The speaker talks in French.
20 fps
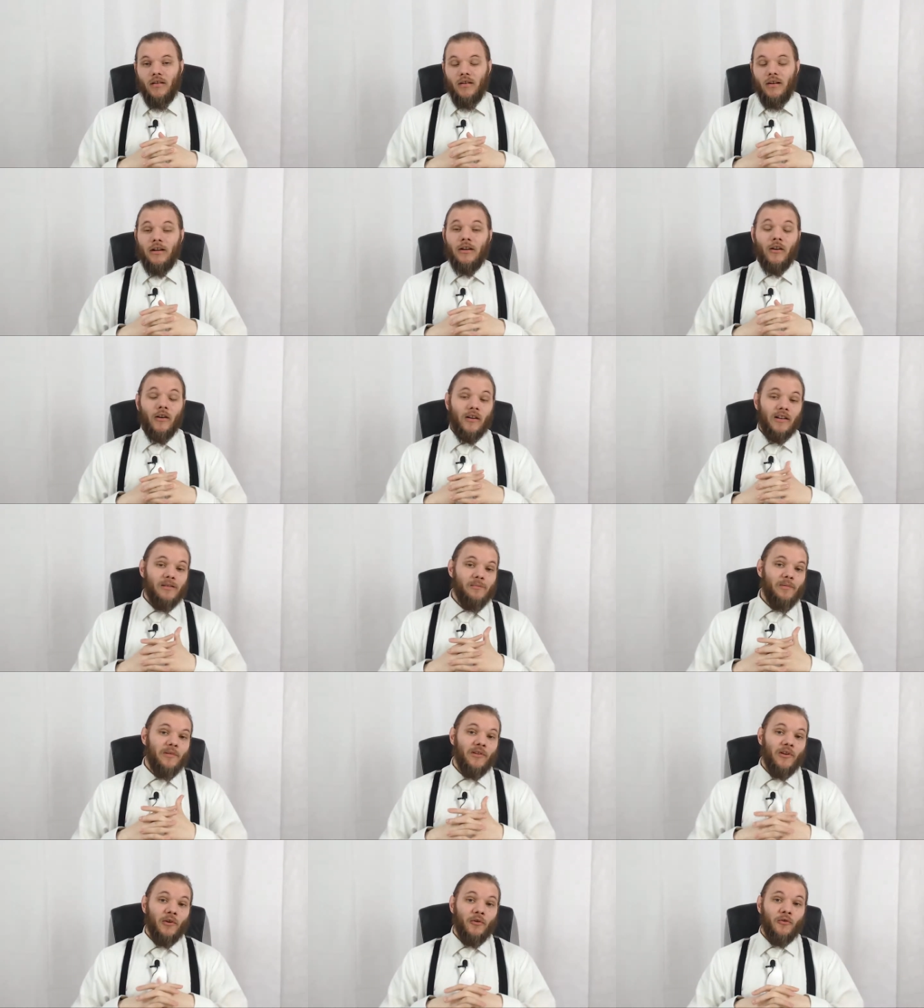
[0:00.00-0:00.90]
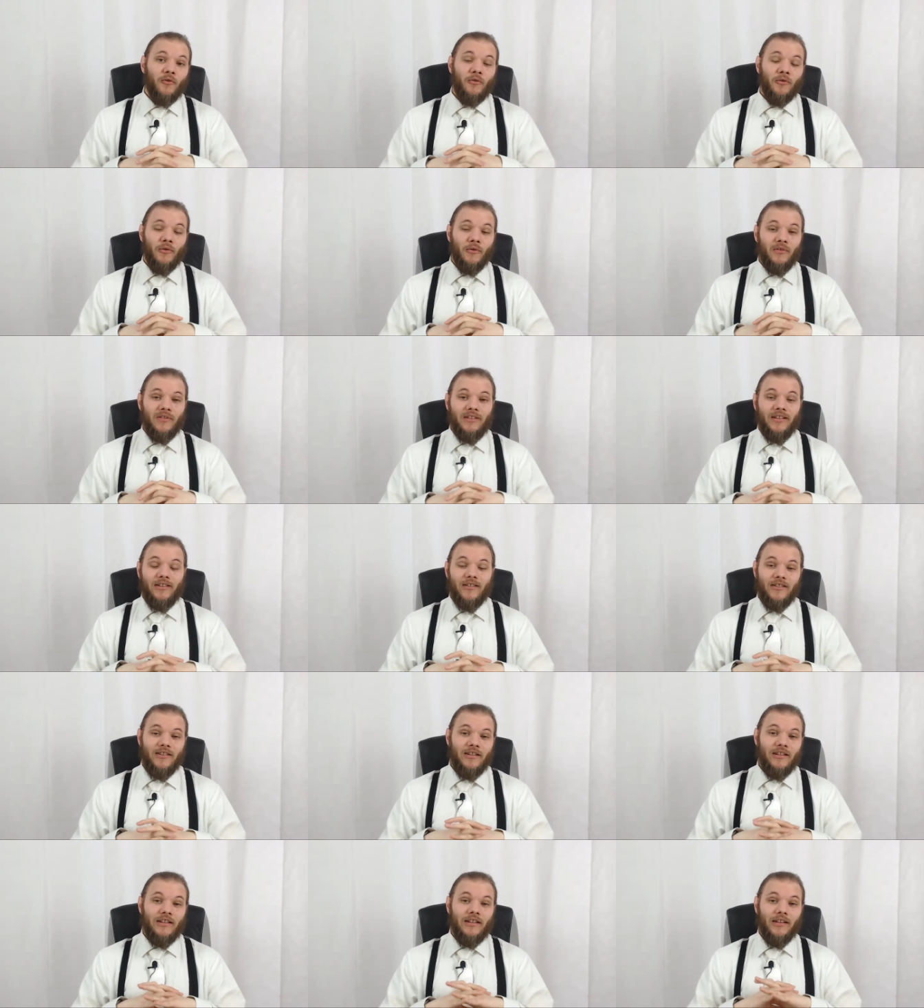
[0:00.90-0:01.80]
Alors l'épisode se
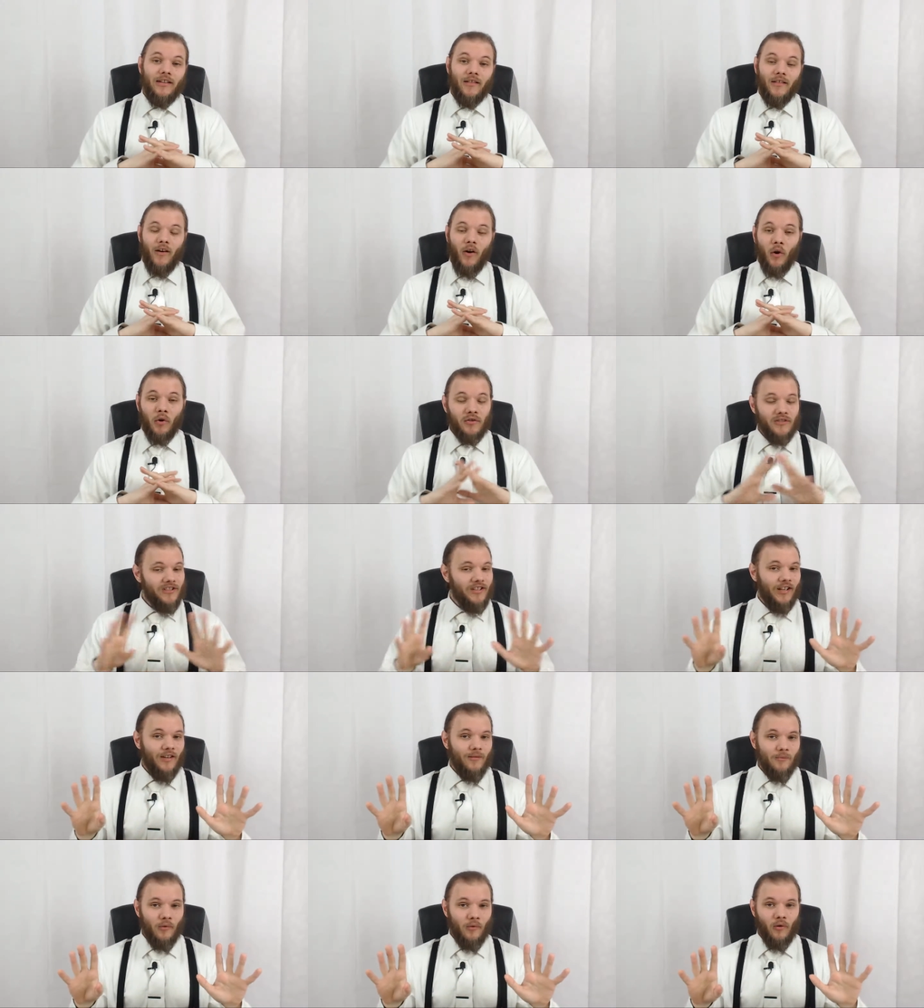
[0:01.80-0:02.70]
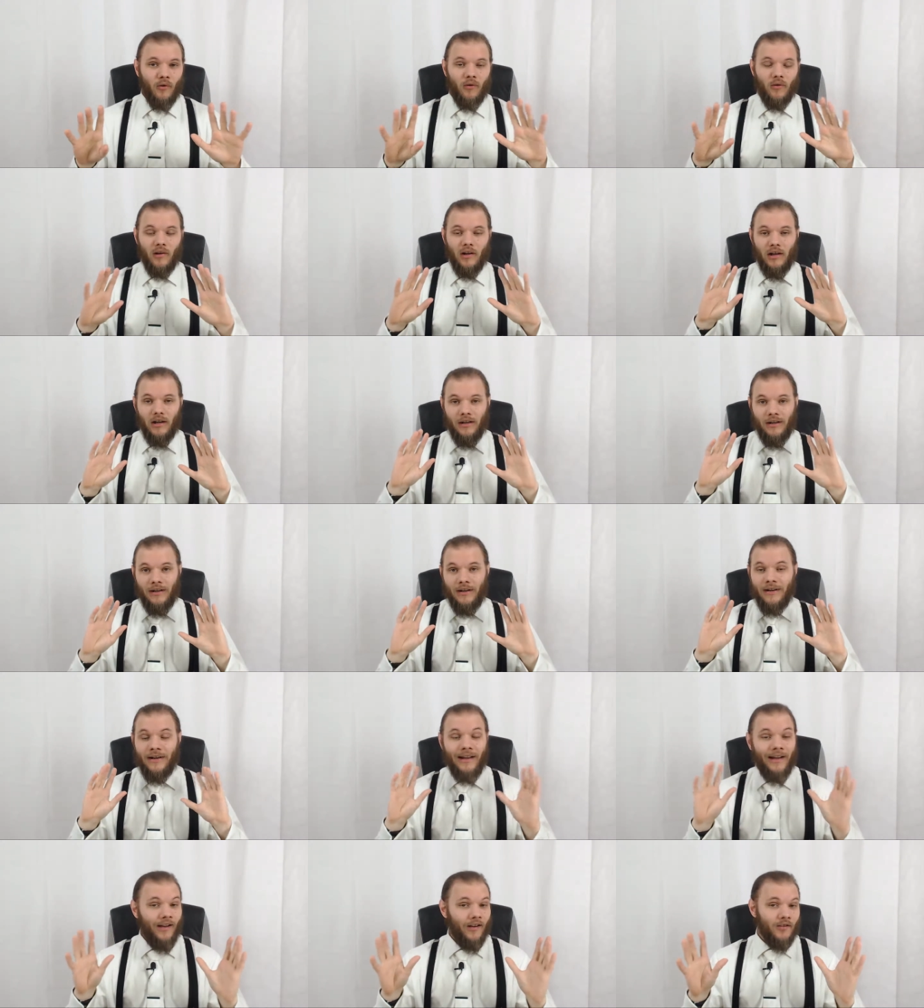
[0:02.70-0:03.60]
dédie entièrement à
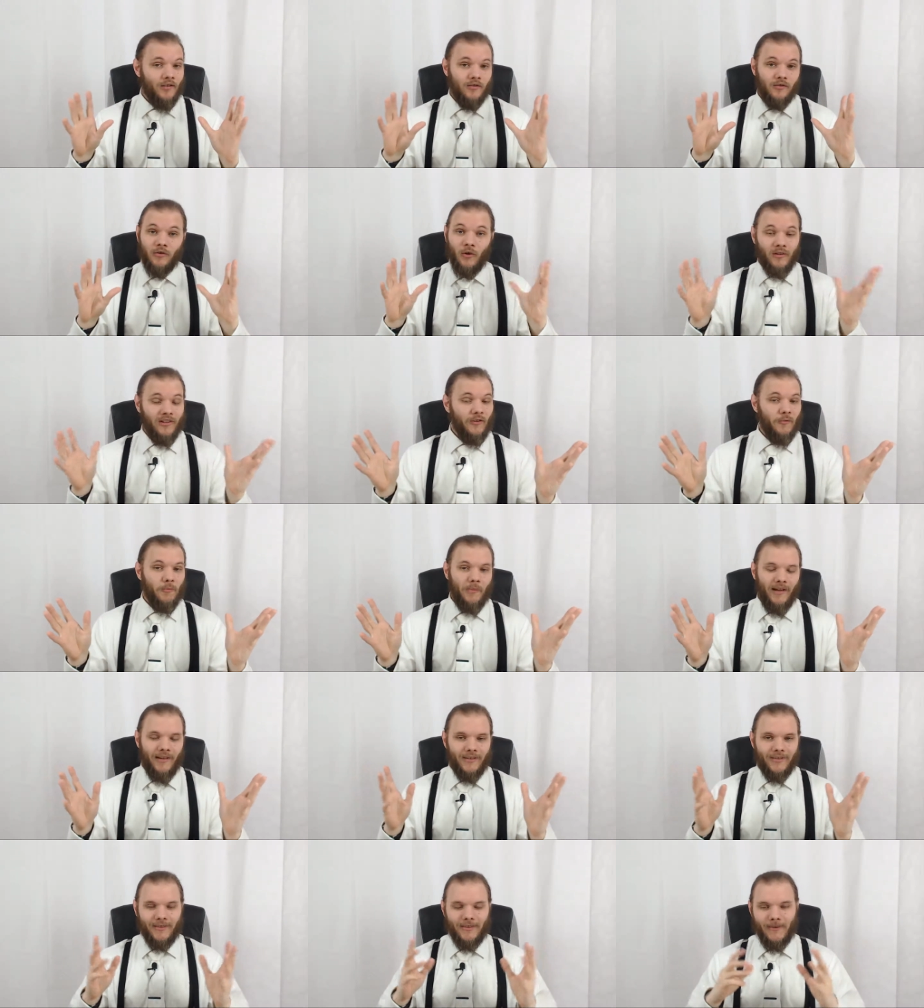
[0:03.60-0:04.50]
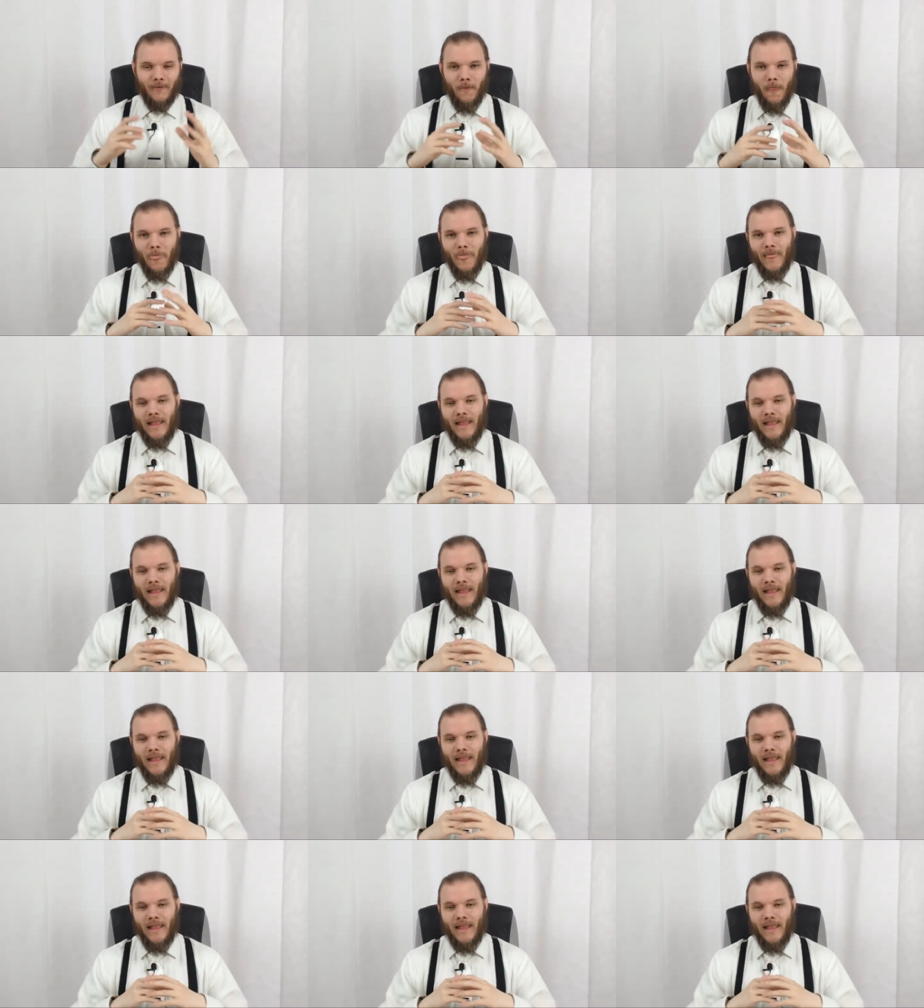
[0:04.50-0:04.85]
l'arc dans l'espace.